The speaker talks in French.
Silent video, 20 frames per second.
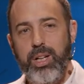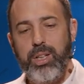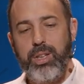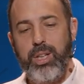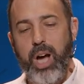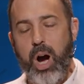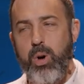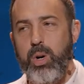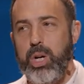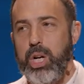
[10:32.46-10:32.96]

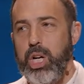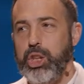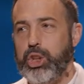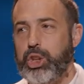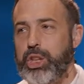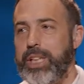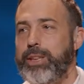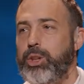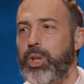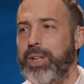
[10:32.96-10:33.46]
Donc,
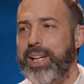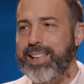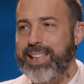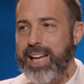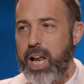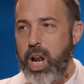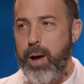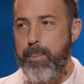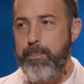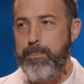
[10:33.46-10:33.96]
Jésus qui
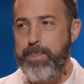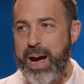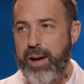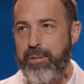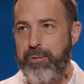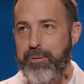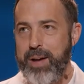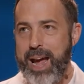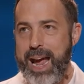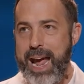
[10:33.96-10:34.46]
était l'homme
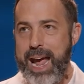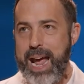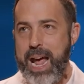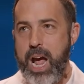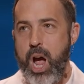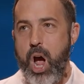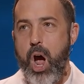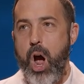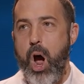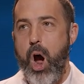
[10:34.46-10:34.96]
parfait,
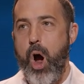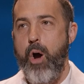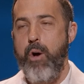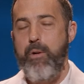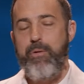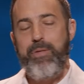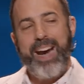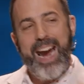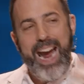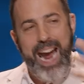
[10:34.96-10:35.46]

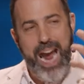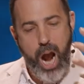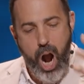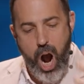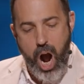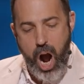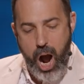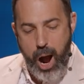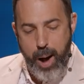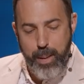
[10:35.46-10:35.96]
un vrai
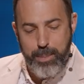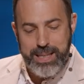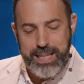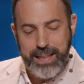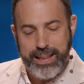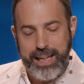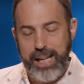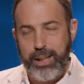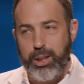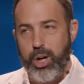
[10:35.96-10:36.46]
homme,
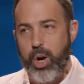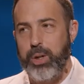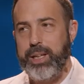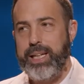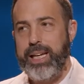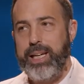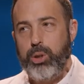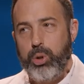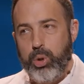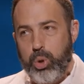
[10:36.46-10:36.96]
c'est quelqu'un
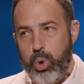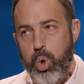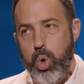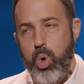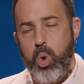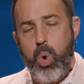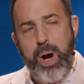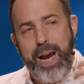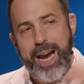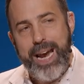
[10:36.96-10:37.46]
qui est
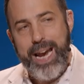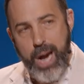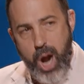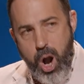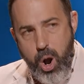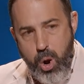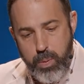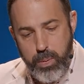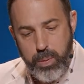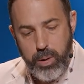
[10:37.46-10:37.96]
doux et
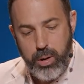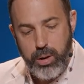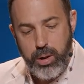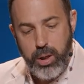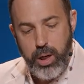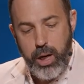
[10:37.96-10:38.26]
humble.